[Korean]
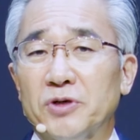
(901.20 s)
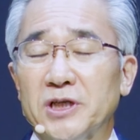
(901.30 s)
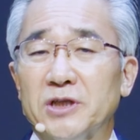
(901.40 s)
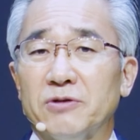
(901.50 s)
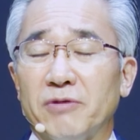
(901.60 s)

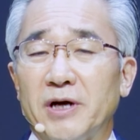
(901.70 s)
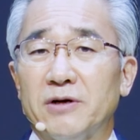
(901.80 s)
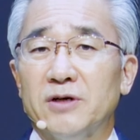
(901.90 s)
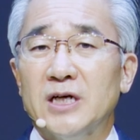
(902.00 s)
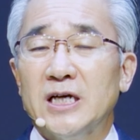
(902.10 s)
있는 거예요.
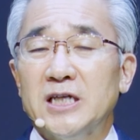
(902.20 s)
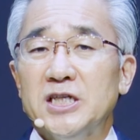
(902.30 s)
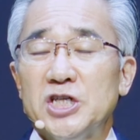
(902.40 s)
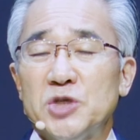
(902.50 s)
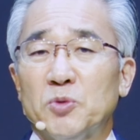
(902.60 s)

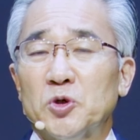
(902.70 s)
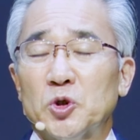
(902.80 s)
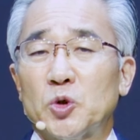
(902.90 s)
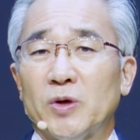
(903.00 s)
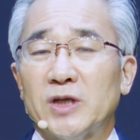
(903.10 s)
25년
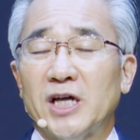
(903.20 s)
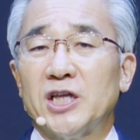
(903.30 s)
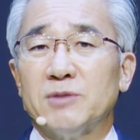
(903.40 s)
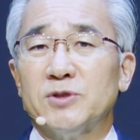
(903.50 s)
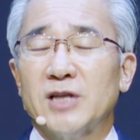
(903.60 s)
동안
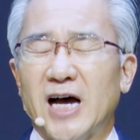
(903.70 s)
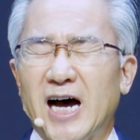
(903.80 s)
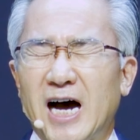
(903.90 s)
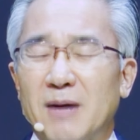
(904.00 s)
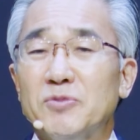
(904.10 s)
하나님은
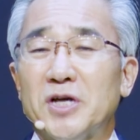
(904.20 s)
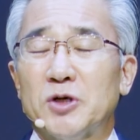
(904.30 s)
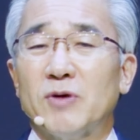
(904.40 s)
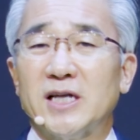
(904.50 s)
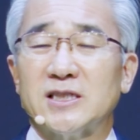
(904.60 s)
아무 얘기도
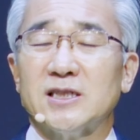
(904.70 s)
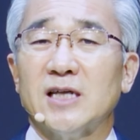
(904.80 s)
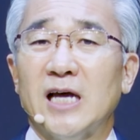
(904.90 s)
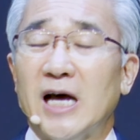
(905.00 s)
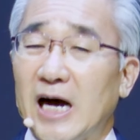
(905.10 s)
하지
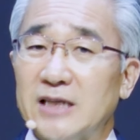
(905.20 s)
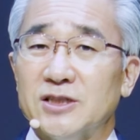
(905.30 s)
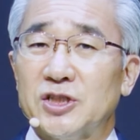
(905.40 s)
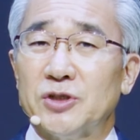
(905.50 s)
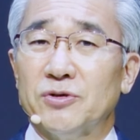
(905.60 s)

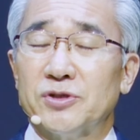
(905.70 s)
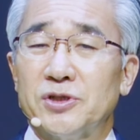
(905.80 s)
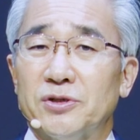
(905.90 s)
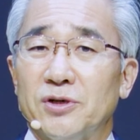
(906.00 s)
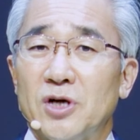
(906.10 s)
않으신
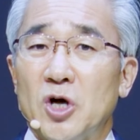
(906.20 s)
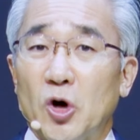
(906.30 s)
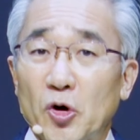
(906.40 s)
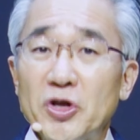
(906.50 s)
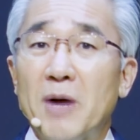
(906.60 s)
거죠.
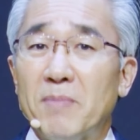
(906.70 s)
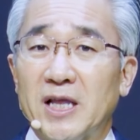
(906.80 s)
언약만